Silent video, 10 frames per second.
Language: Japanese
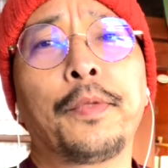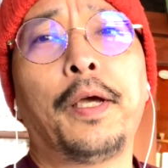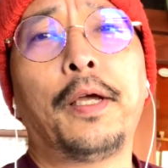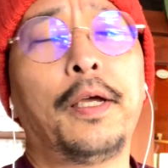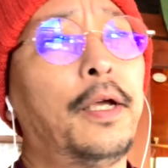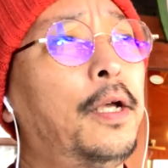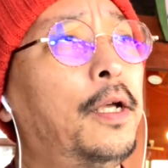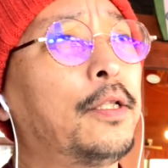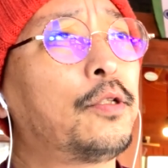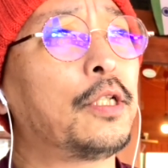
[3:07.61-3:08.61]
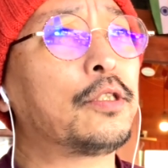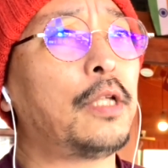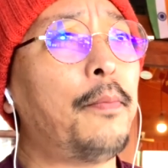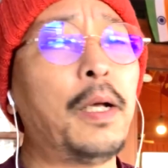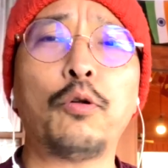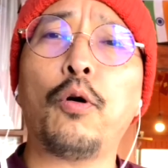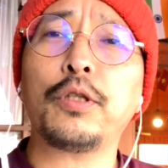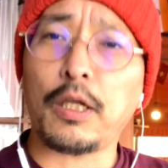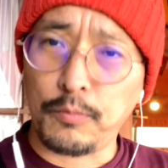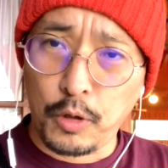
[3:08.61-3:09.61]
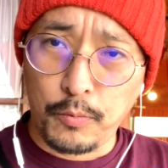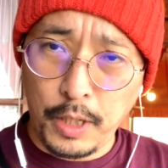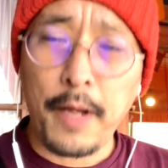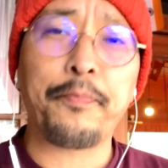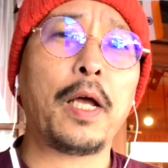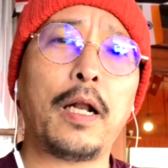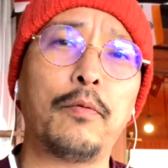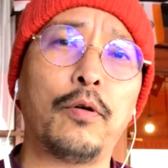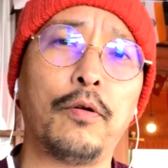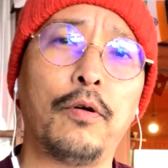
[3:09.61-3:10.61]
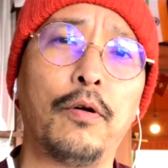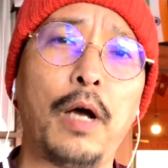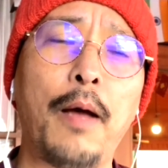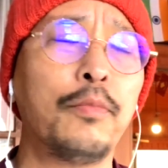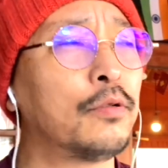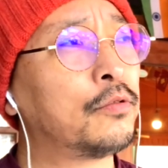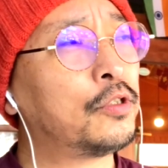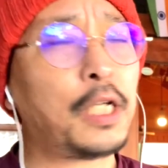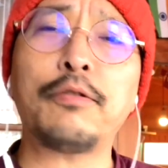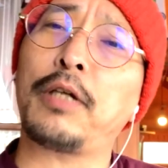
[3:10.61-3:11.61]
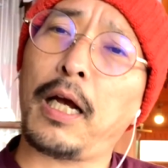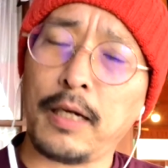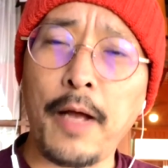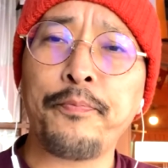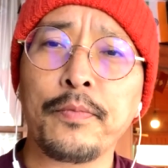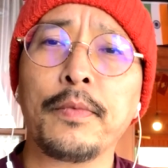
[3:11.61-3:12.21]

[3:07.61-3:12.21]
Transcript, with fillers: えっとですね、まあ、残ってるものもね、あの、半分弱ぐらいかな、